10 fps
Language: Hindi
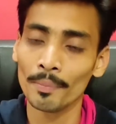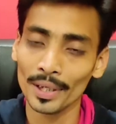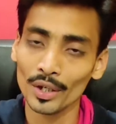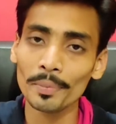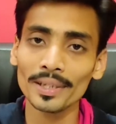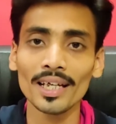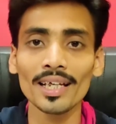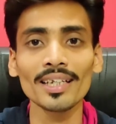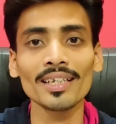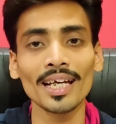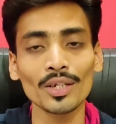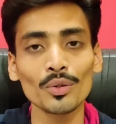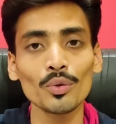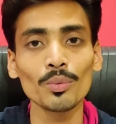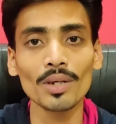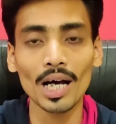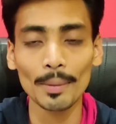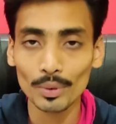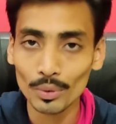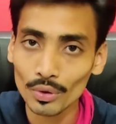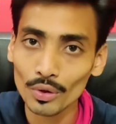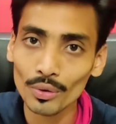मेरे को पता है कि थैंक यू आप लोगों